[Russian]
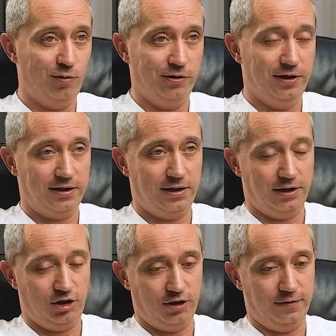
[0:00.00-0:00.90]
будет
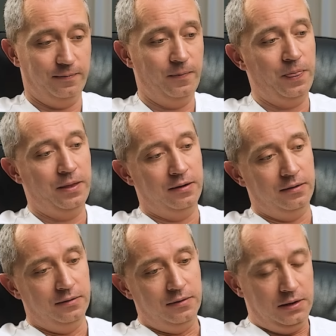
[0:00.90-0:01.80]
достаточно.
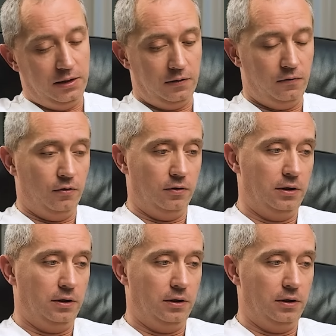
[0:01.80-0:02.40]
Вот.